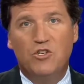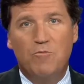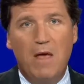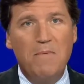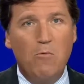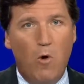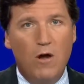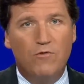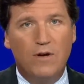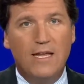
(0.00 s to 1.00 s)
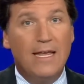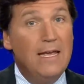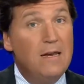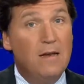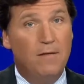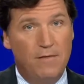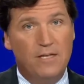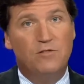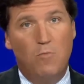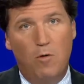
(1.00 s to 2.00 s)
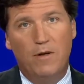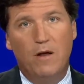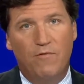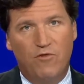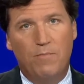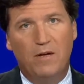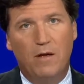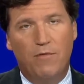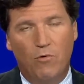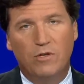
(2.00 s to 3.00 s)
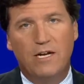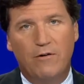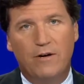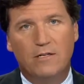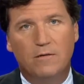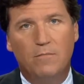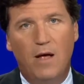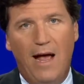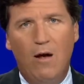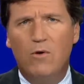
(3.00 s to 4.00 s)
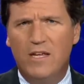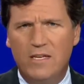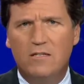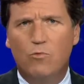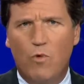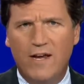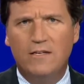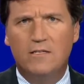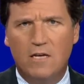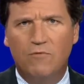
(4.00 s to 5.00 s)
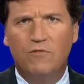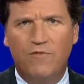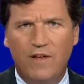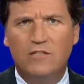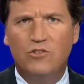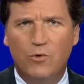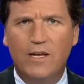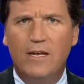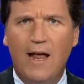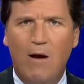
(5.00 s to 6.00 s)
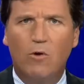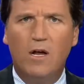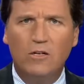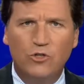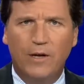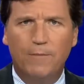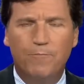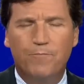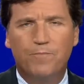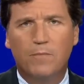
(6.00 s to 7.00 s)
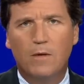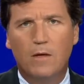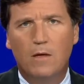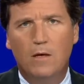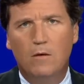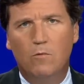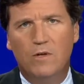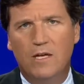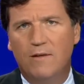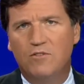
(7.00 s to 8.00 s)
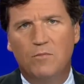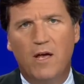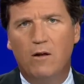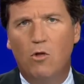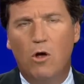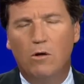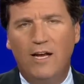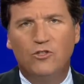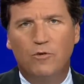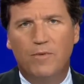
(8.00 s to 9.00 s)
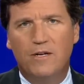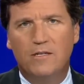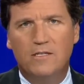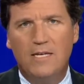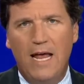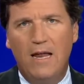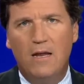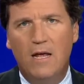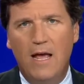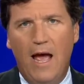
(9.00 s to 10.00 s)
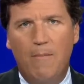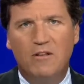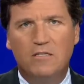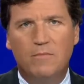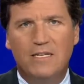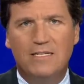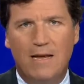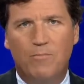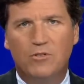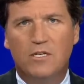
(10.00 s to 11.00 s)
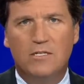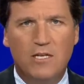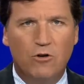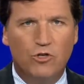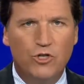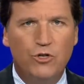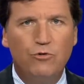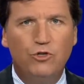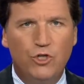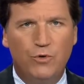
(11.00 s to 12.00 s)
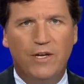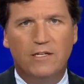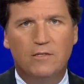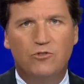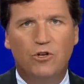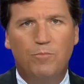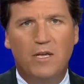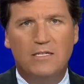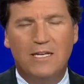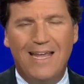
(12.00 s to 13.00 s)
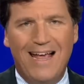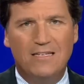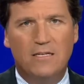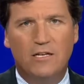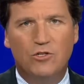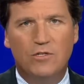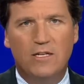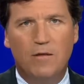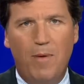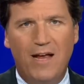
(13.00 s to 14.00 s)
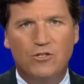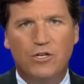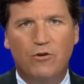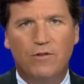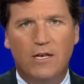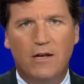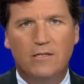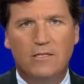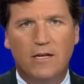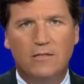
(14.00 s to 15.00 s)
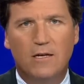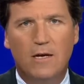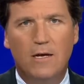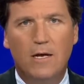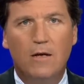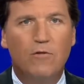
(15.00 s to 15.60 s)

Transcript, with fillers: Вы можете спросить, как в этот момент крадущегося авторитаризма обстоит дело с правом на самооборону в нашей стране? Мы могли бы прочесть длинную лекцию, но как насчет нескольких примеров? Рассмотрим два случая стрельбы на заправках, произошедших в прошлом году в США.